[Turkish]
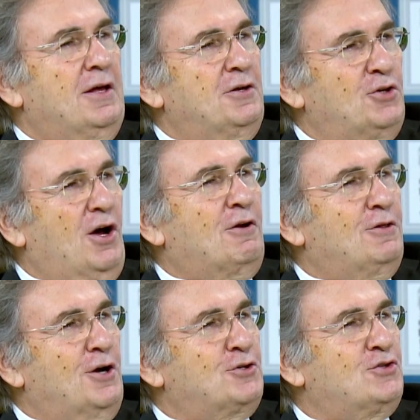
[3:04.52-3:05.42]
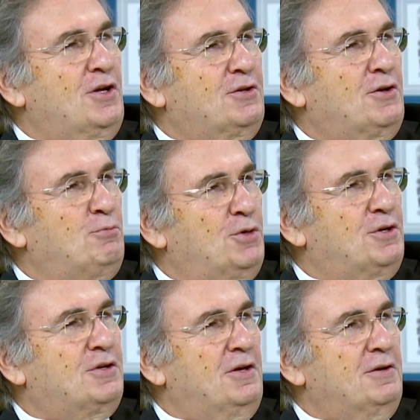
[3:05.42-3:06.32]
yaklaşsa tabii
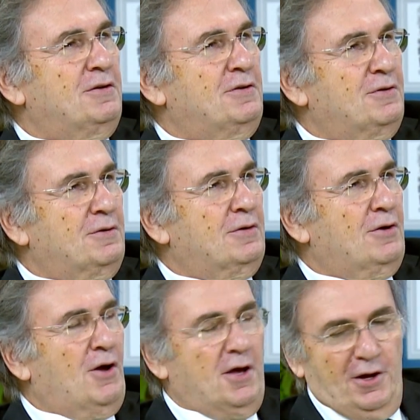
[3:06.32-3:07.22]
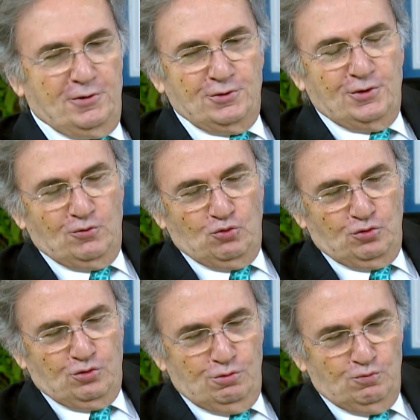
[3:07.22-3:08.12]
ki hayatı da
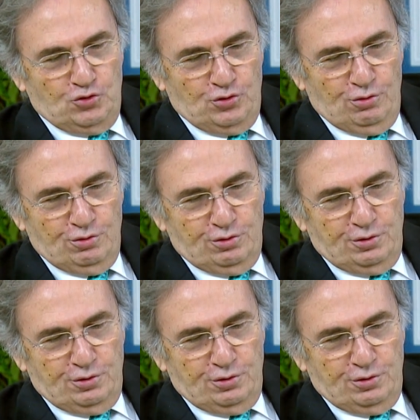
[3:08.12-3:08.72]
kurtulmuş olur.